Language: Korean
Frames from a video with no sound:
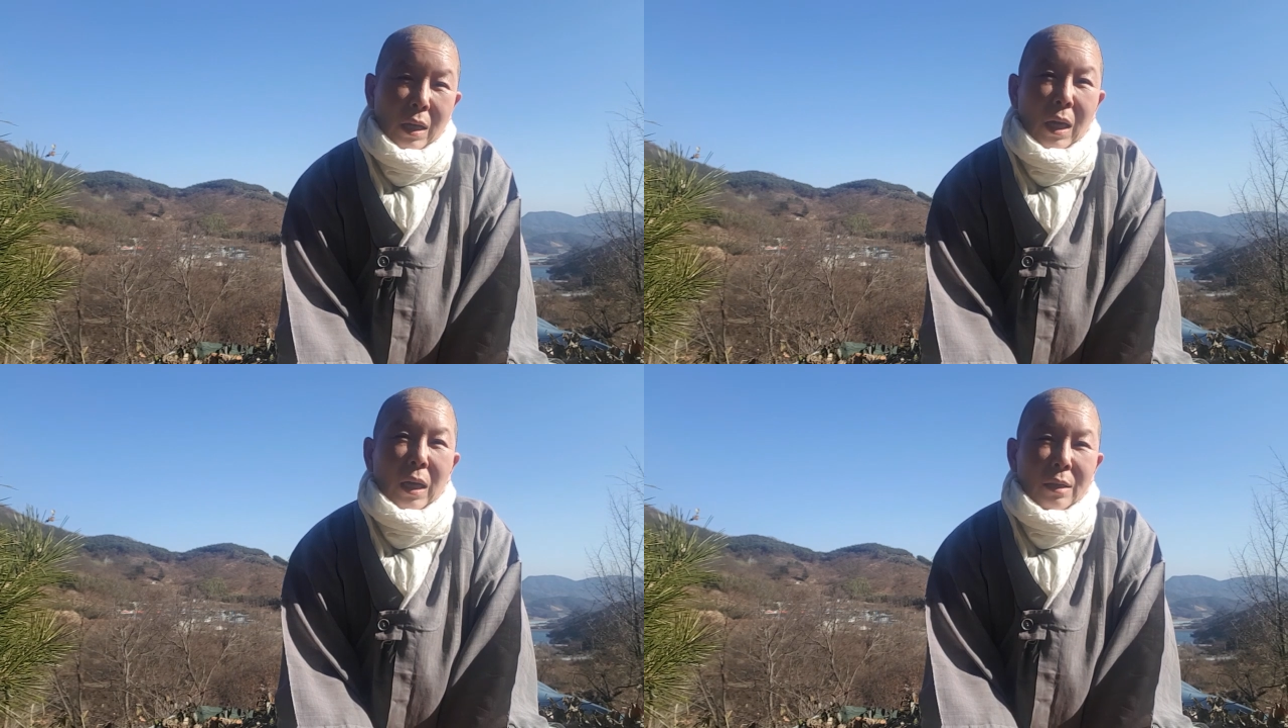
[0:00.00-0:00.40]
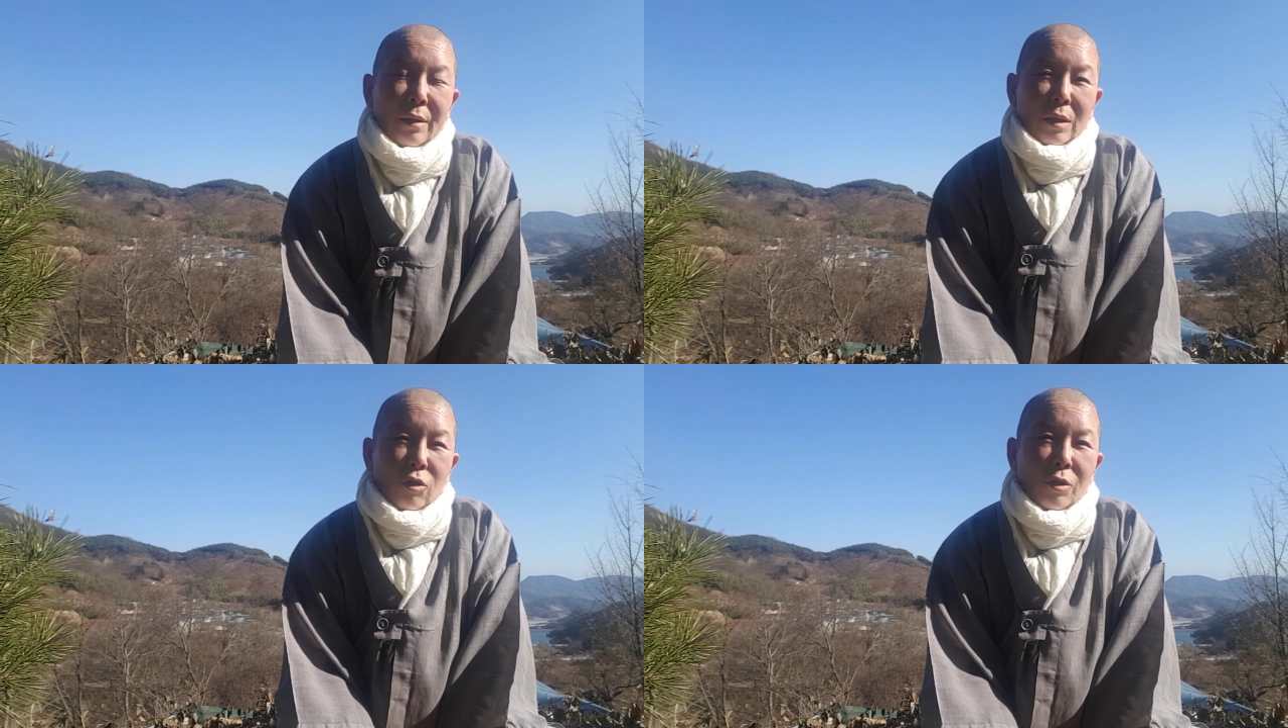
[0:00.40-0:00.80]
예,
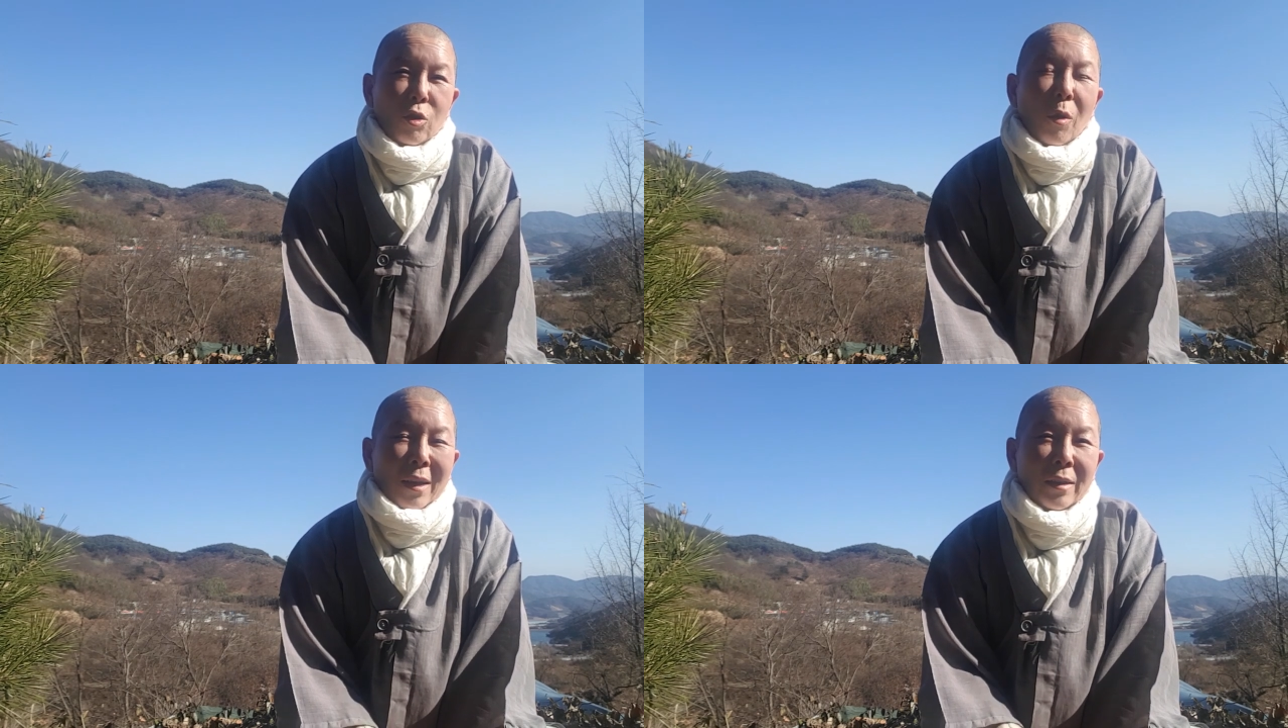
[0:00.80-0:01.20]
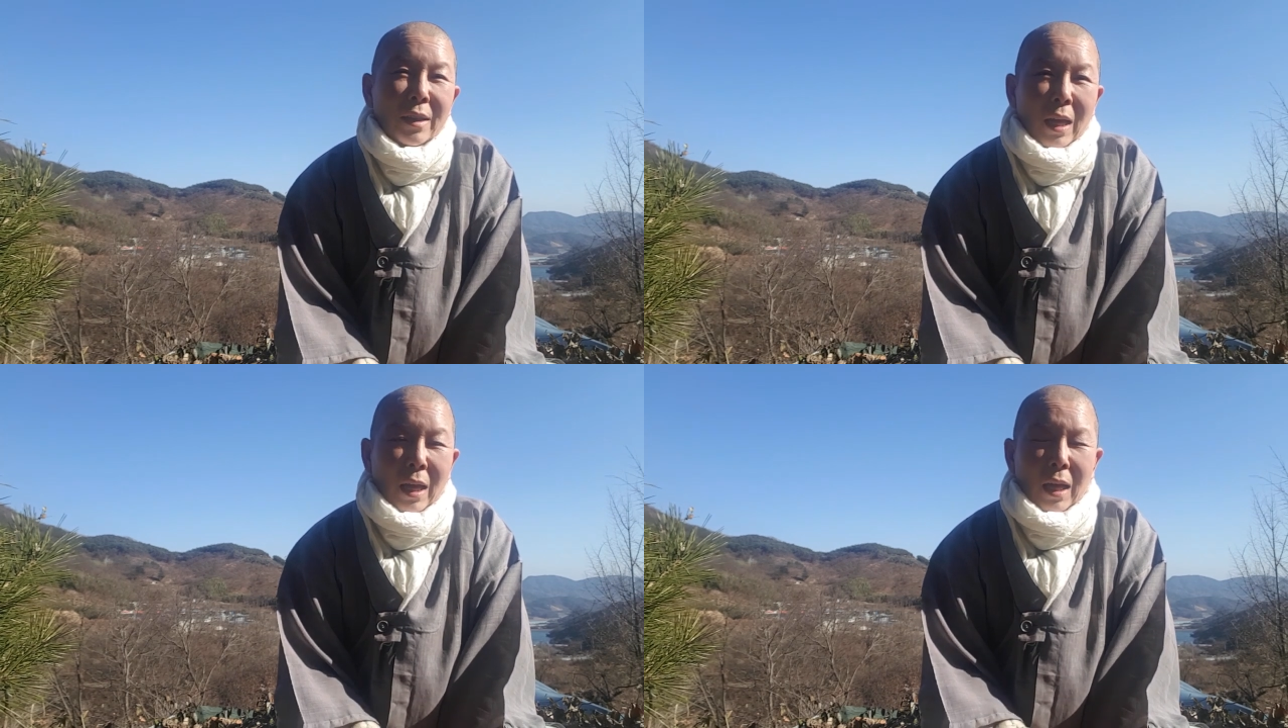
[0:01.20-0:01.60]
이제 저
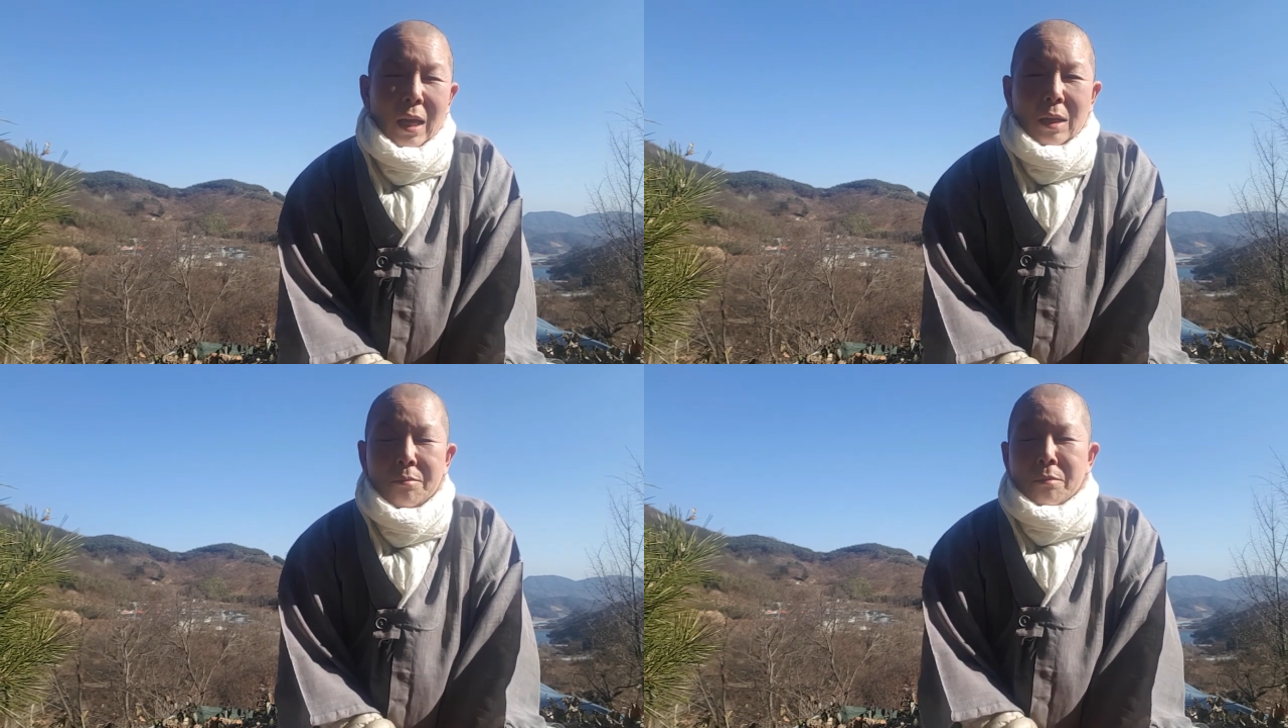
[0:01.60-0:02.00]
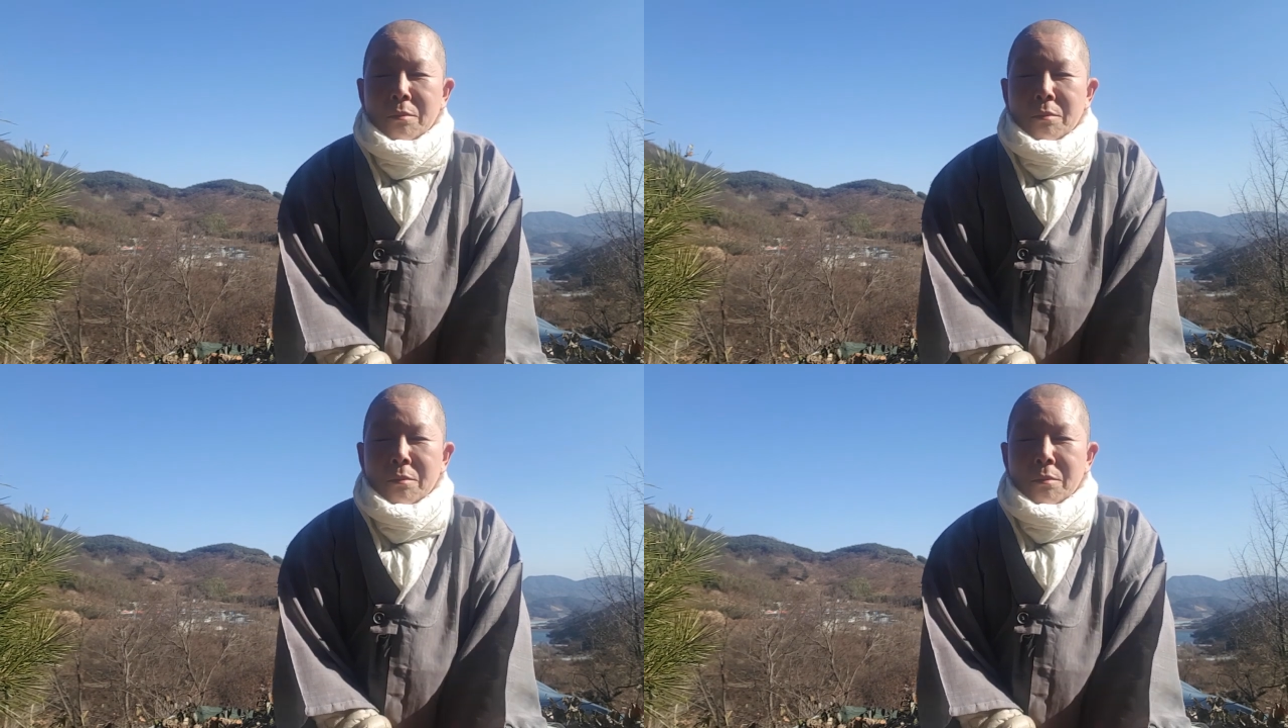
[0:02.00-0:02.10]
들어왔는데